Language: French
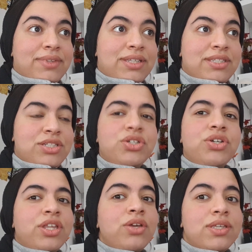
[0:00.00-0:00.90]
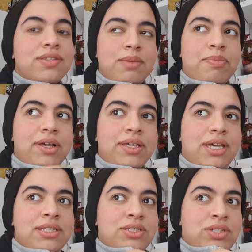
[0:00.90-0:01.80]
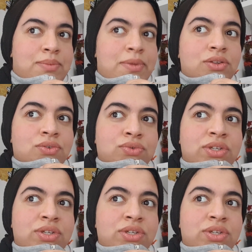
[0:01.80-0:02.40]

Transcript: c'est chiant, il y en a une qui s'est plaint, qui a dit j'en ai marre de vous